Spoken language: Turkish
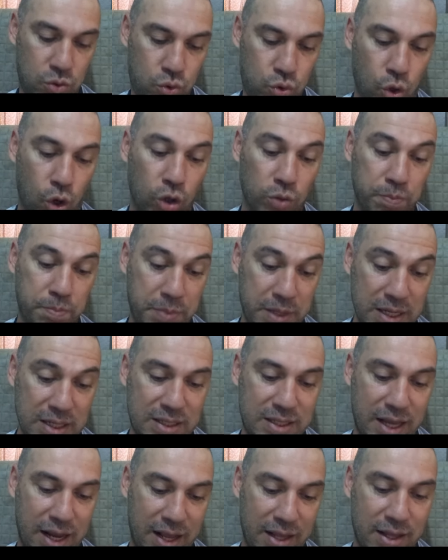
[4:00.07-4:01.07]
son bir
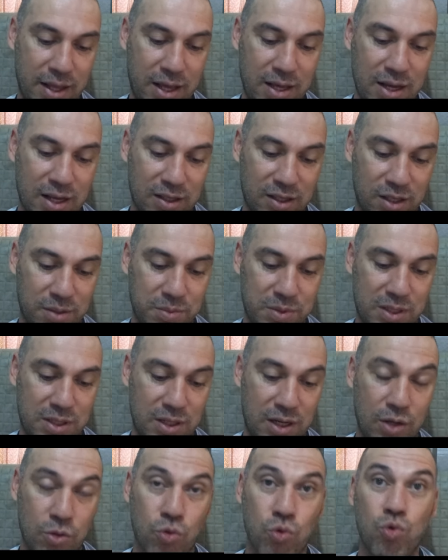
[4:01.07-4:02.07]
senede
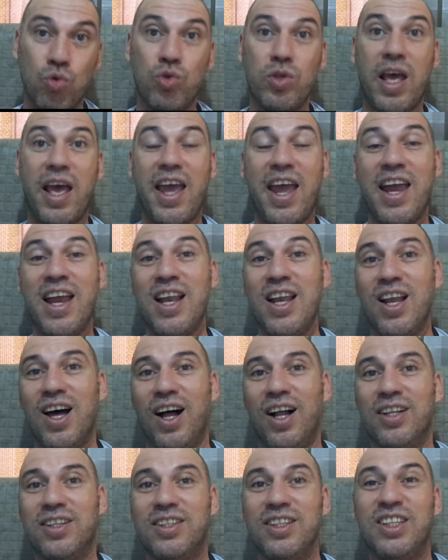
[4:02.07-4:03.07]
yatırımcısına
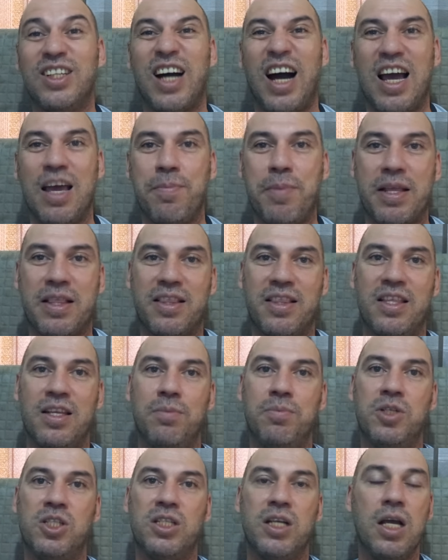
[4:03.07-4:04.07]
%56
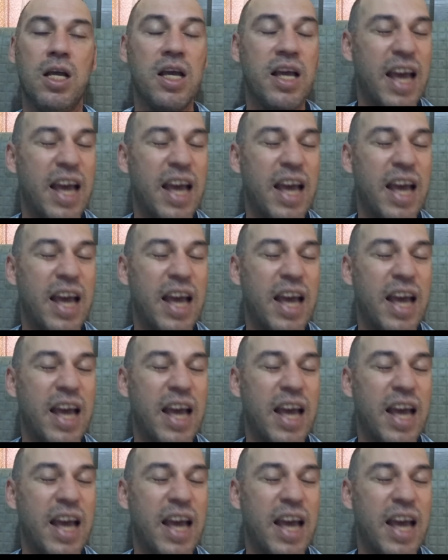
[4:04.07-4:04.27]
kaybettirmiş.